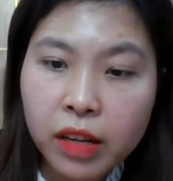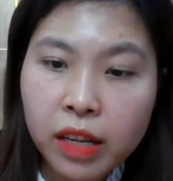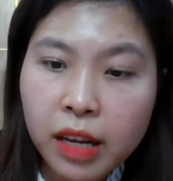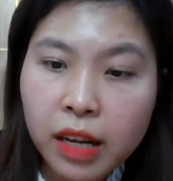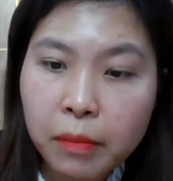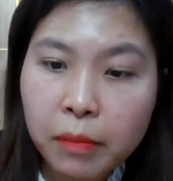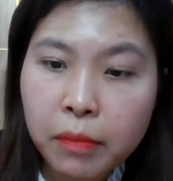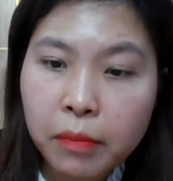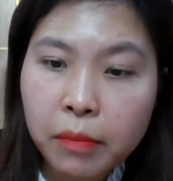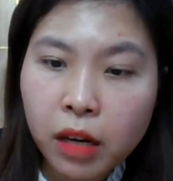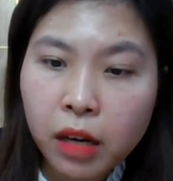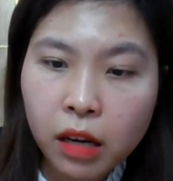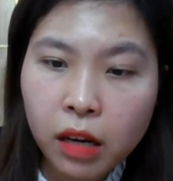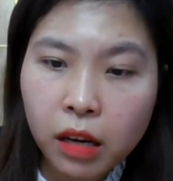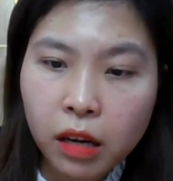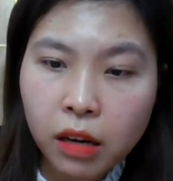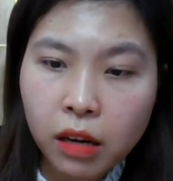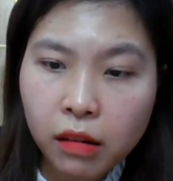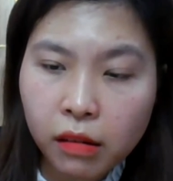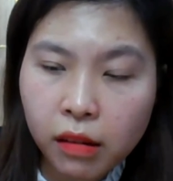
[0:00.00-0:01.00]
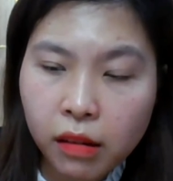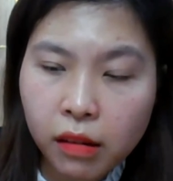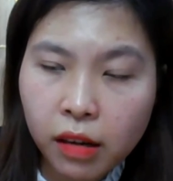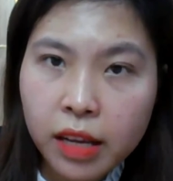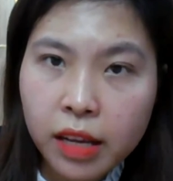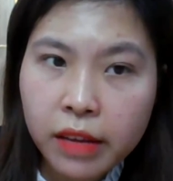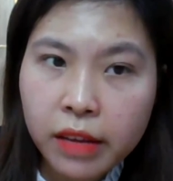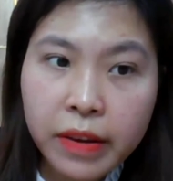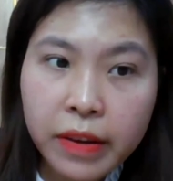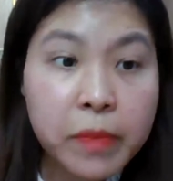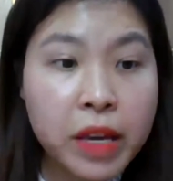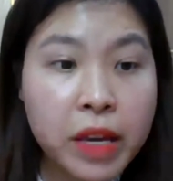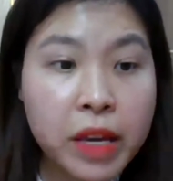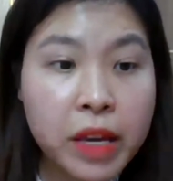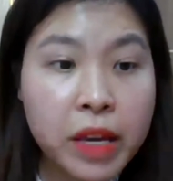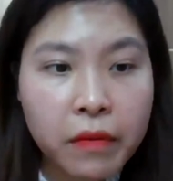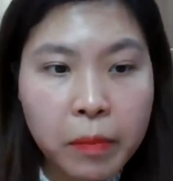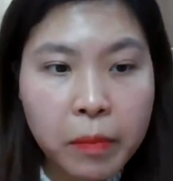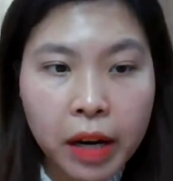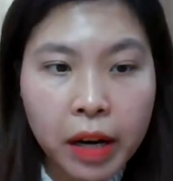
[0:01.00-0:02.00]
vi nấm uh, gây viêm
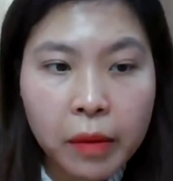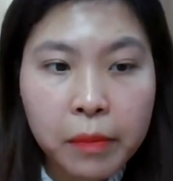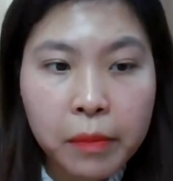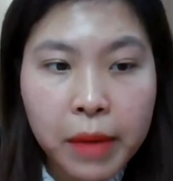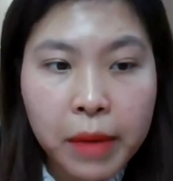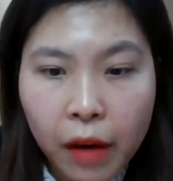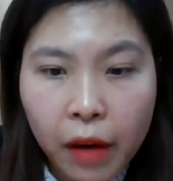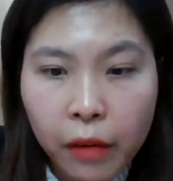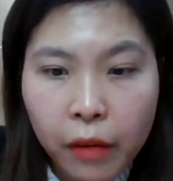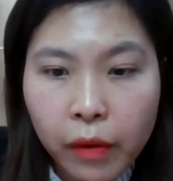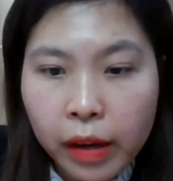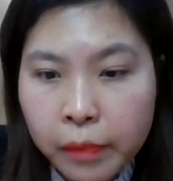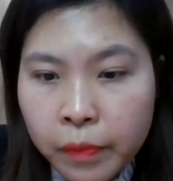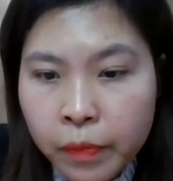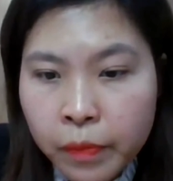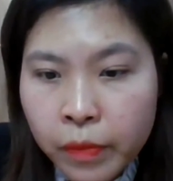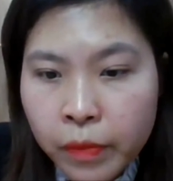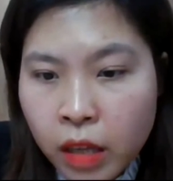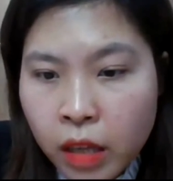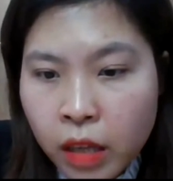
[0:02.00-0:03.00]
nhiễm về mặt âm đạo ạ.